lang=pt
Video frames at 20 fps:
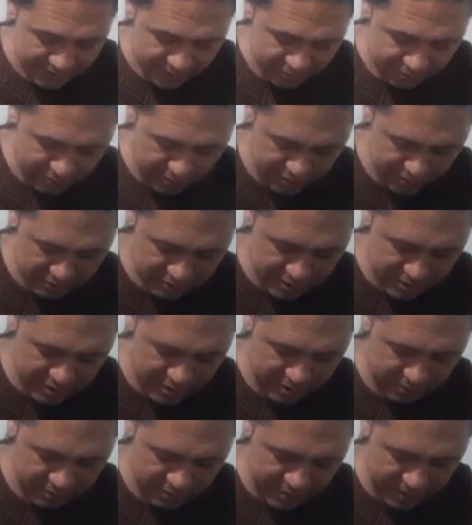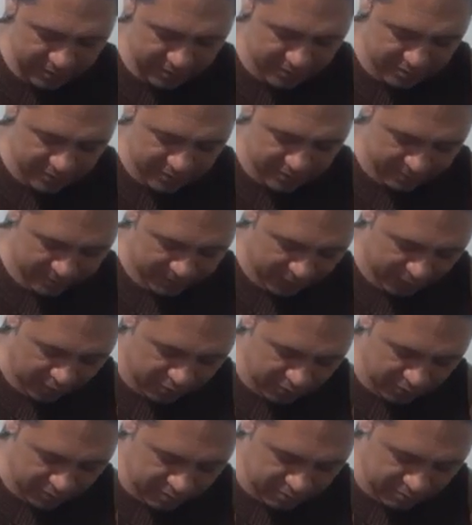quando de repente
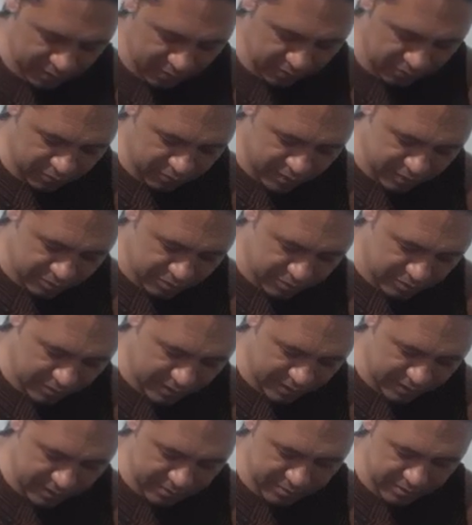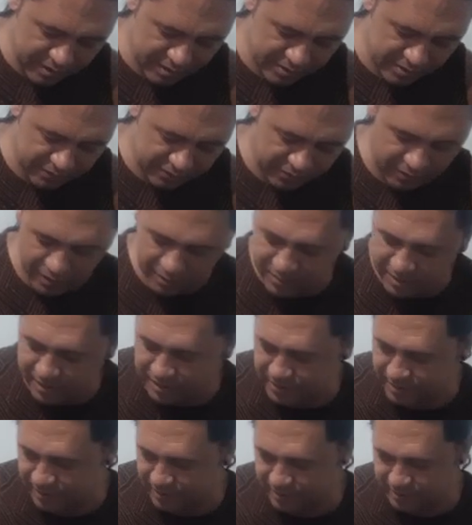o Guimbal começou a tremer de forma
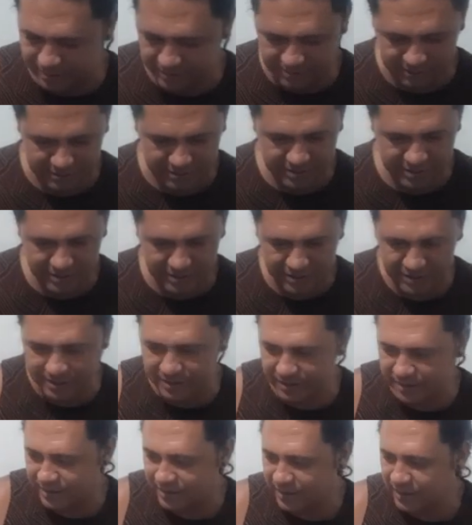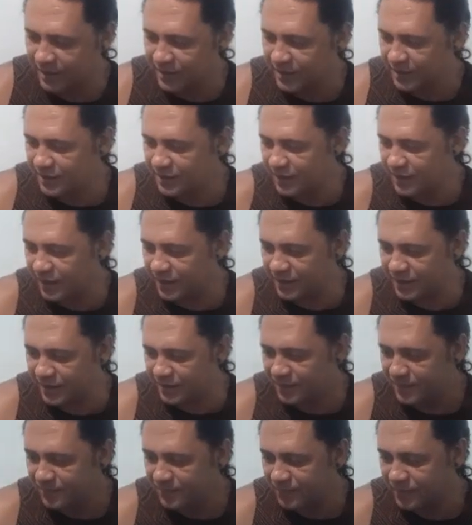esquisita.
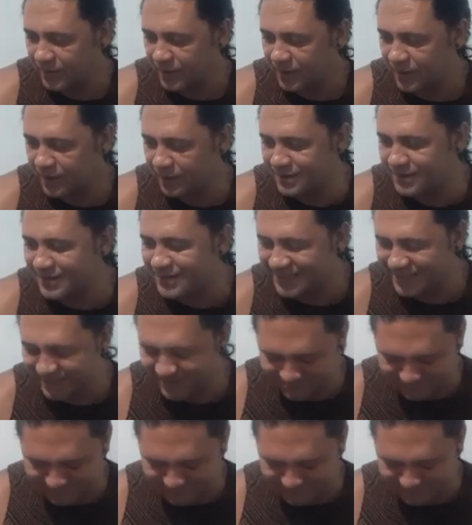Daí ele